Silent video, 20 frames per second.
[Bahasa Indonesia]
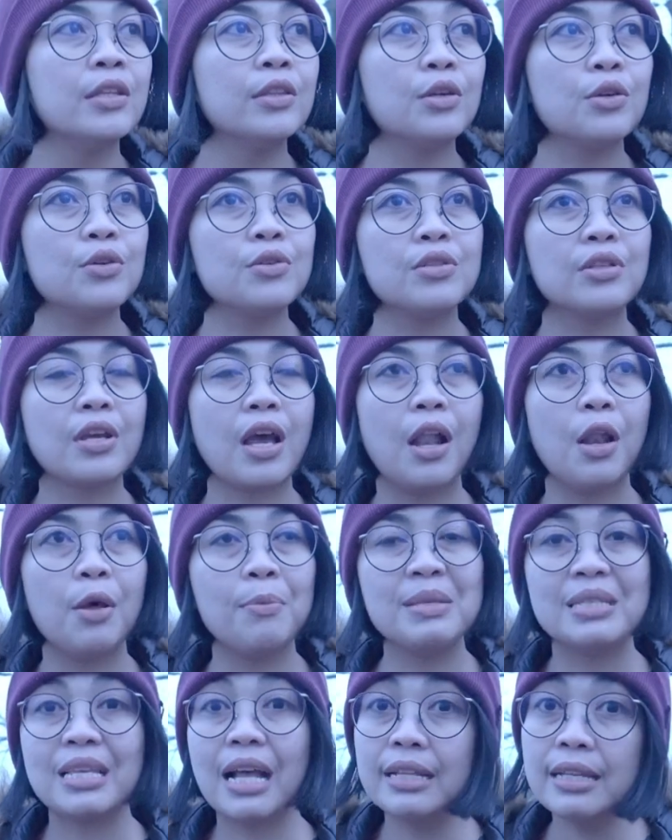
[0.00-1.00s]
Terus kalau
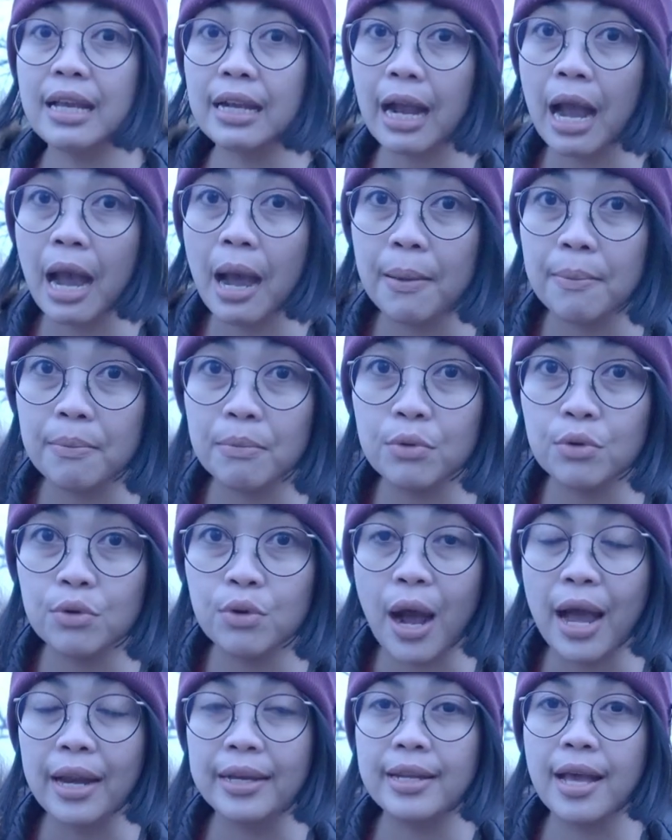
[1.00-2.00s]
misalnya
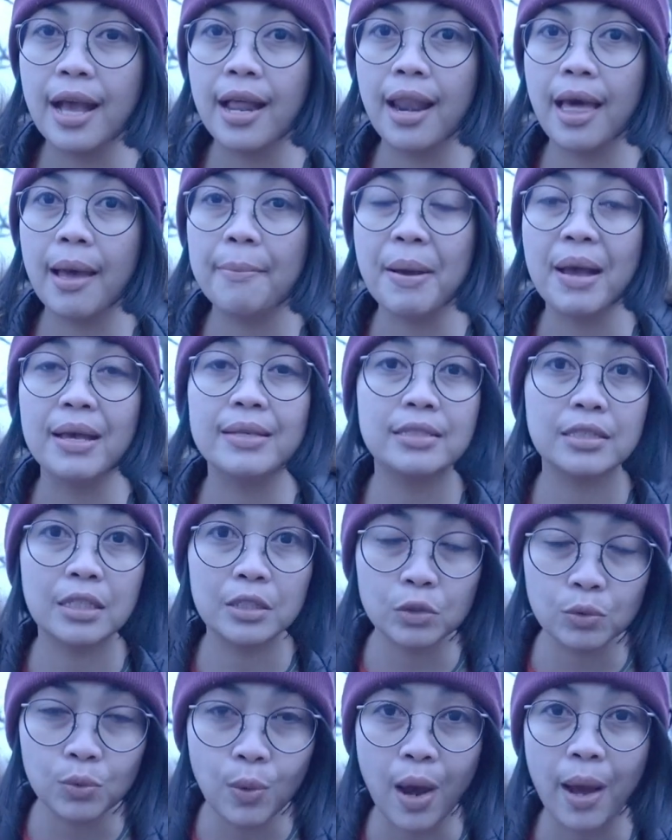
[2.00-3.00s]
kamu adalah
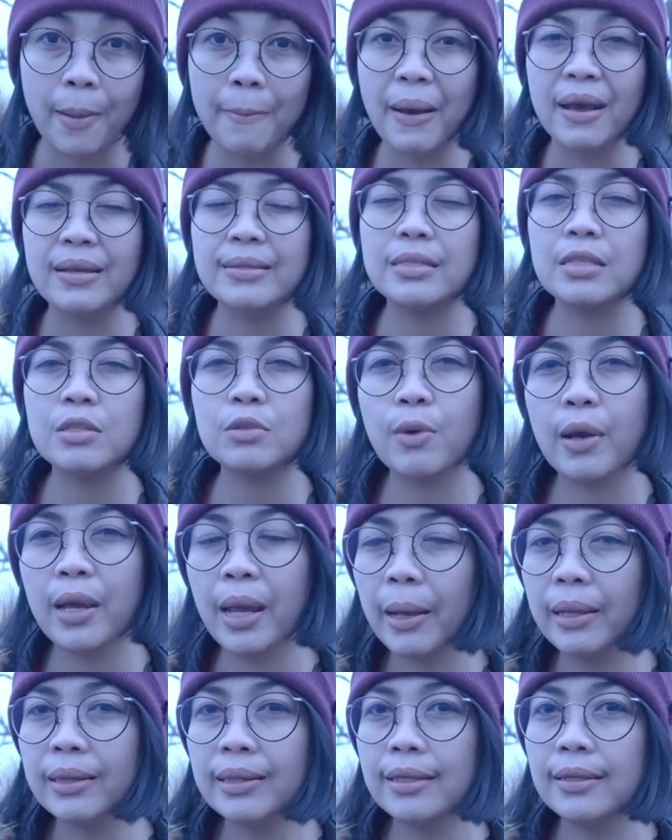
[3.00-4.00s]
mahasiswa, mahasiswa
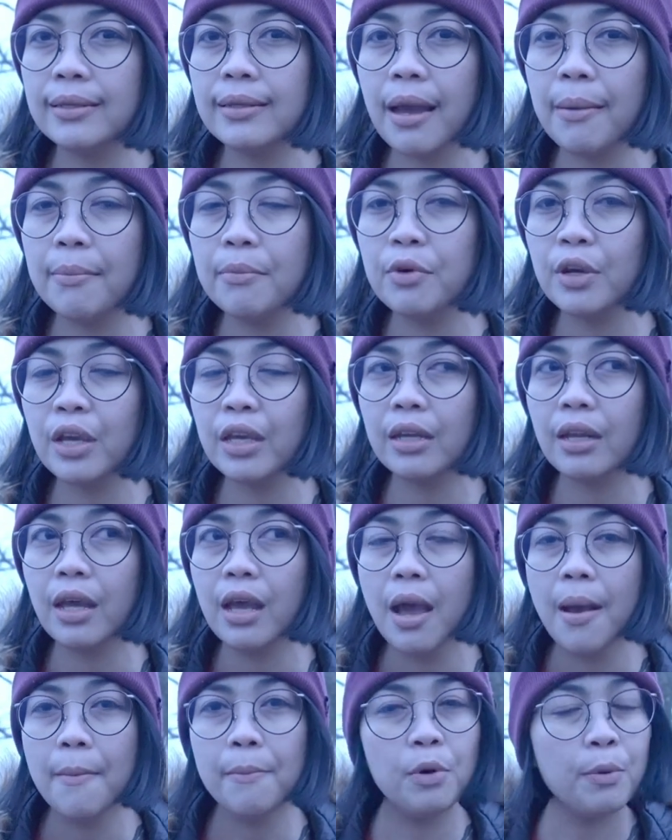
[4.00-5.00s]
yang tidak mungkin
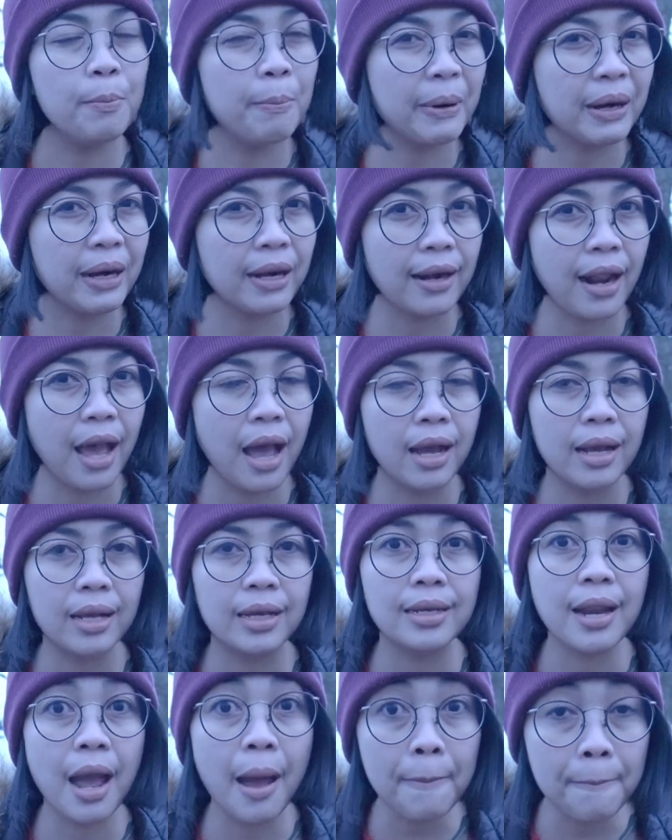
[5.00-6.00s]
belum pernah
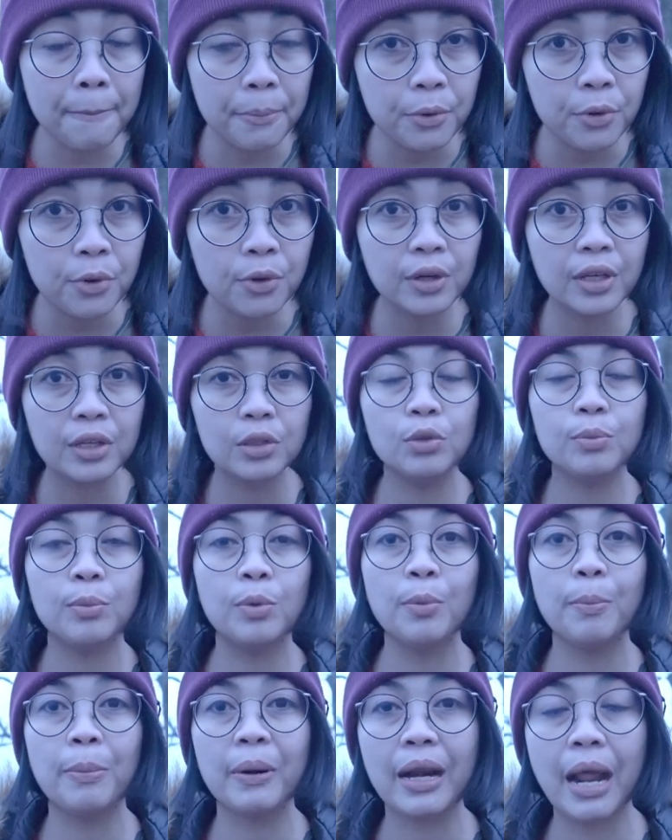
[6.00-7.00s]
ke dapur gitu,
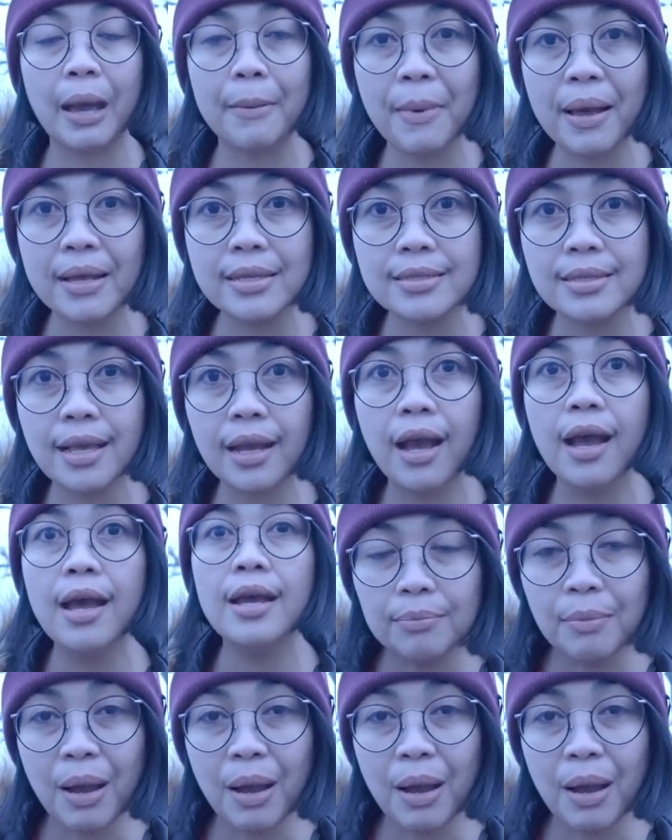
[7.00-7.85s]
belum pernah masak,